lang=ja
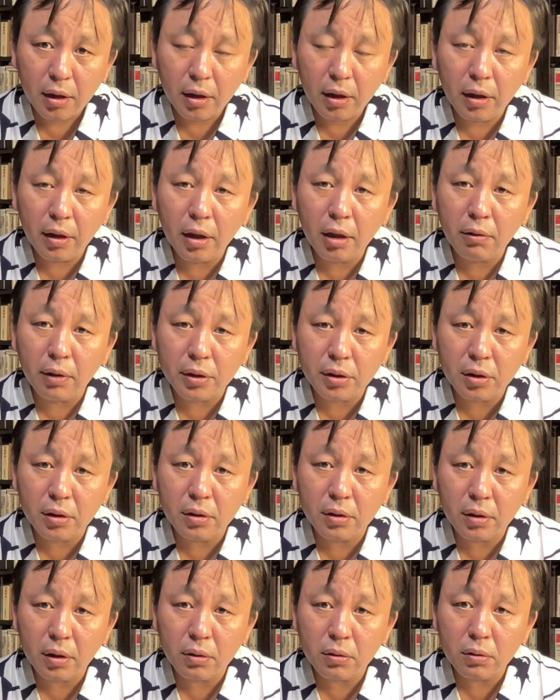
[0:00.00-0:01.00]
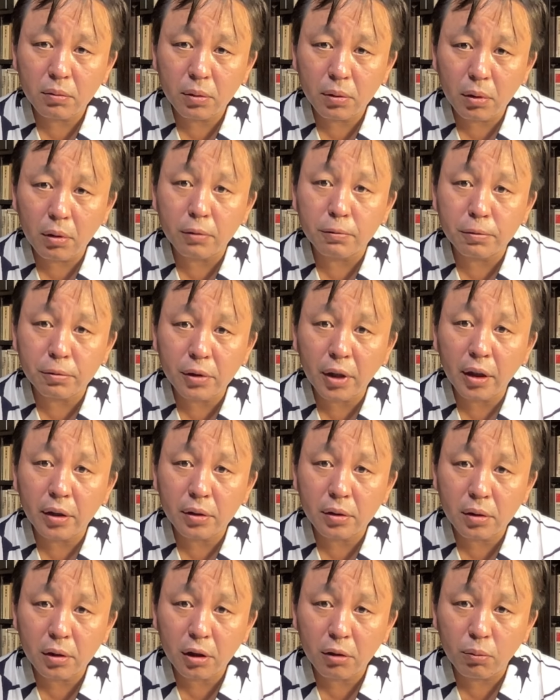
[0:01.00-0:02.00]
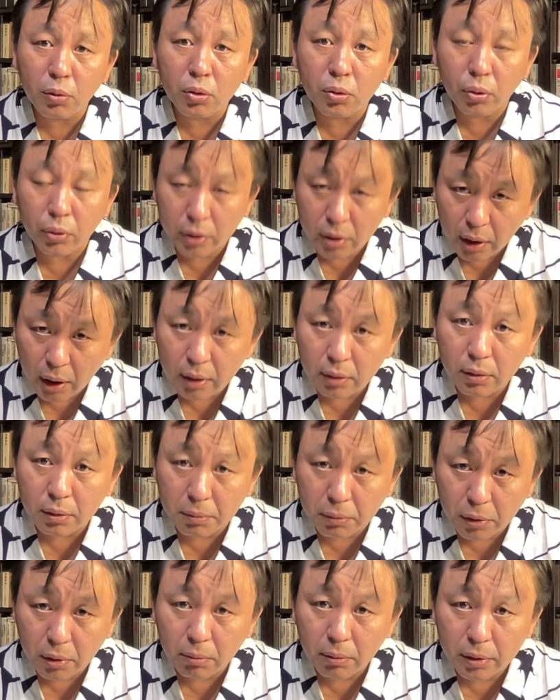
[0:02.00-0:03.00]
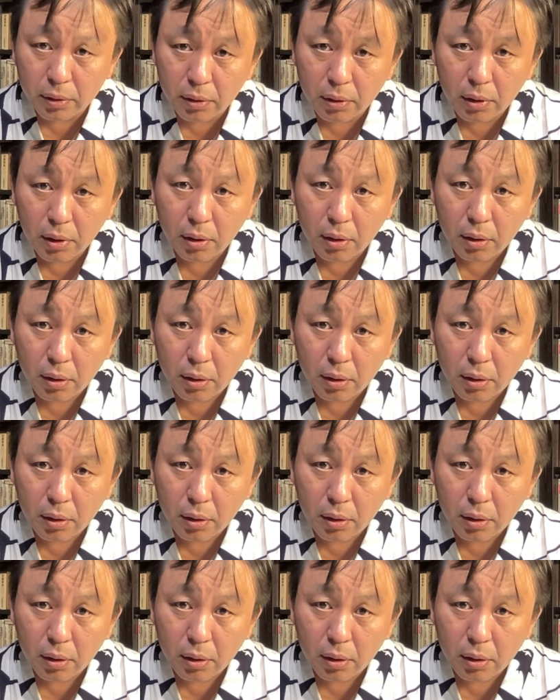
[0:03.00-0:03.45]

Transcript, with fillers: えー、れいわ新選組の不見識も問いたいと思います。